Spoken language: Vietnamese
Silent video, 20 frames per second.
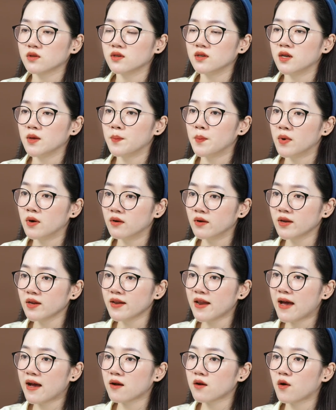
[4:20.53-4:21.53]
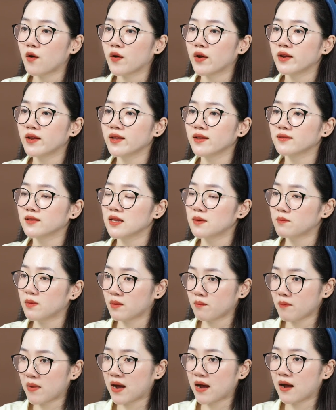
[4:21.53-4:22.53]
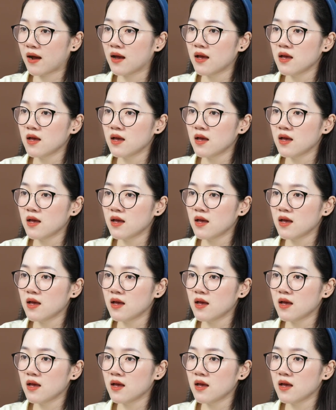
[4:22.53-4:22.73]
người mới đang có ý định tìm mặt bằng